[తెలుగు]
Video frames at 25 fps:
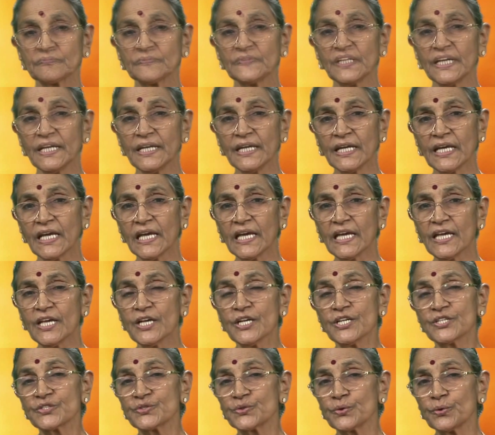దీనికి
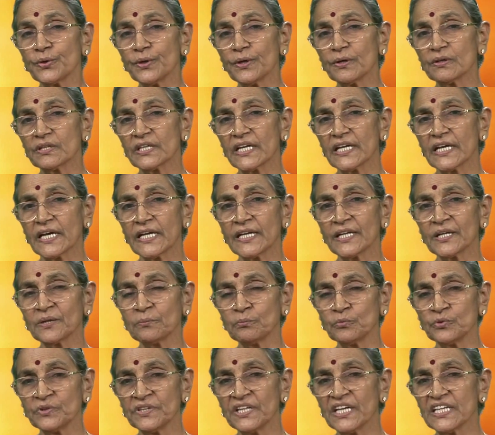సూర్యోదయానికి
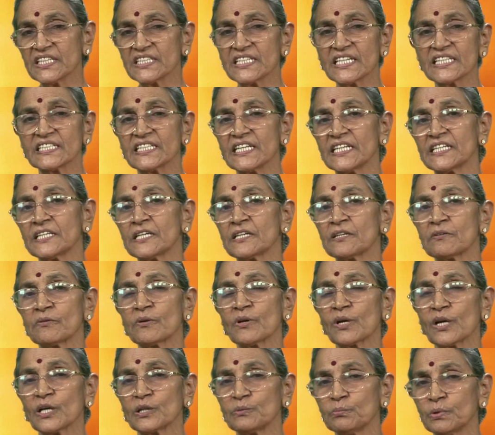ముందే
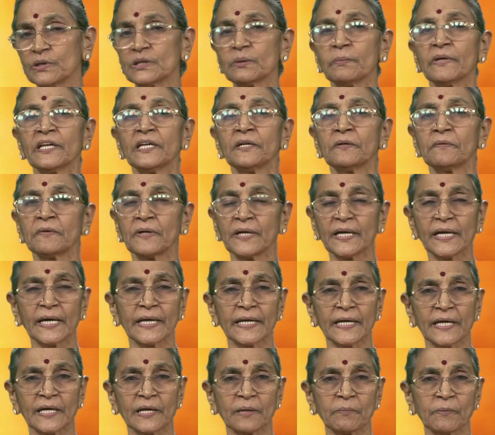చేసేటటువంటి ఒక అద్భుతమైనటువంటి
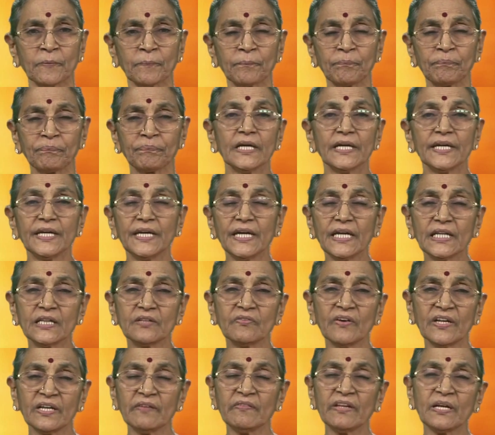కార్యక్రమం ఈ
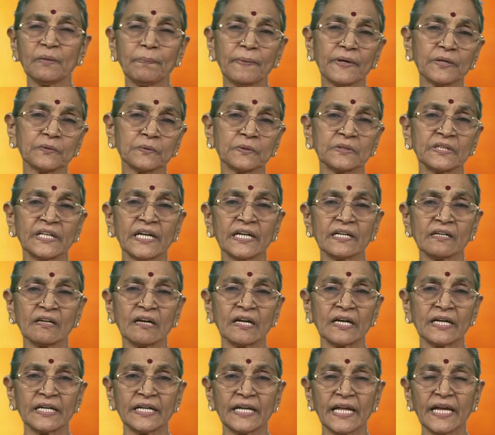ధ్వని వినపడుతుంది
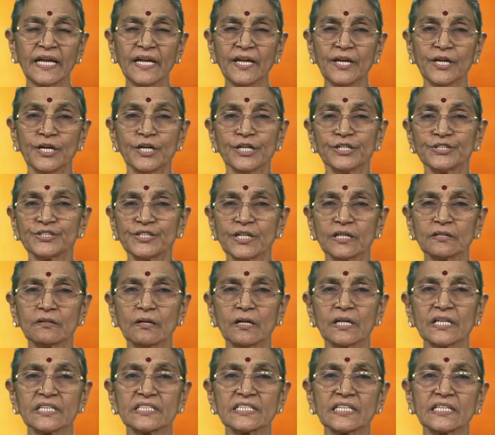ఎట్లా అంటే
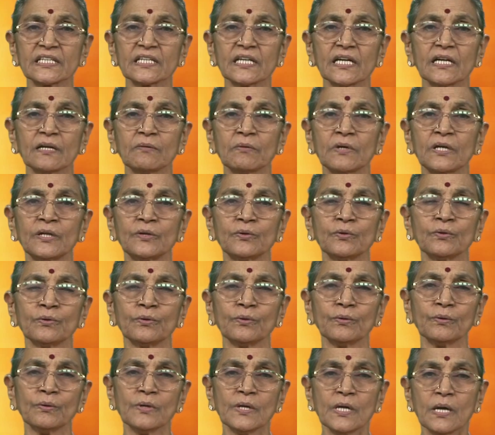చేతులకి చక్కగా వాళ్ళు
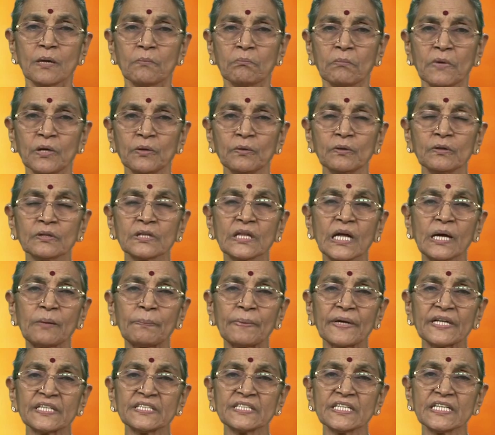మణులు
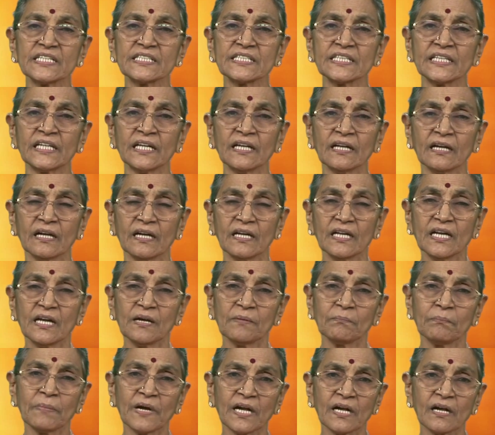తాపడం చేసిన
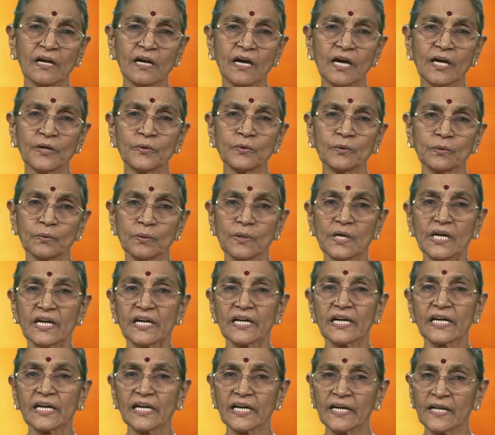బంగారు
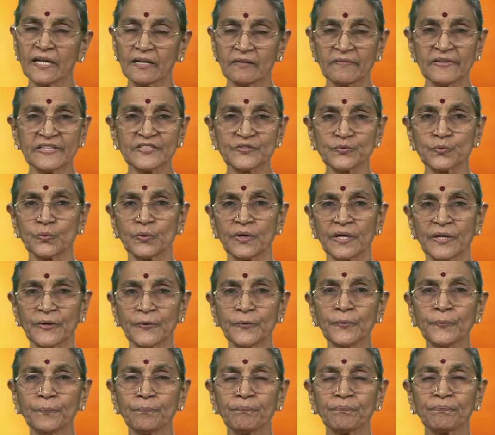కంకణాలు
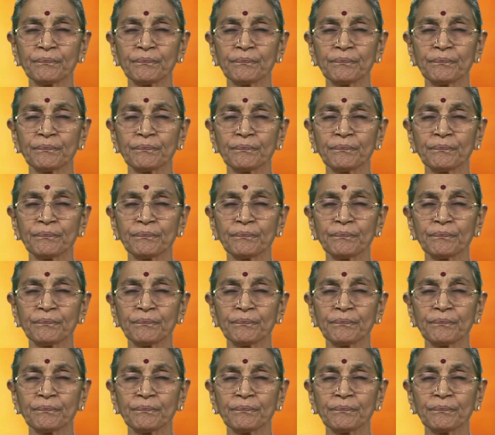వేసుకున్నారు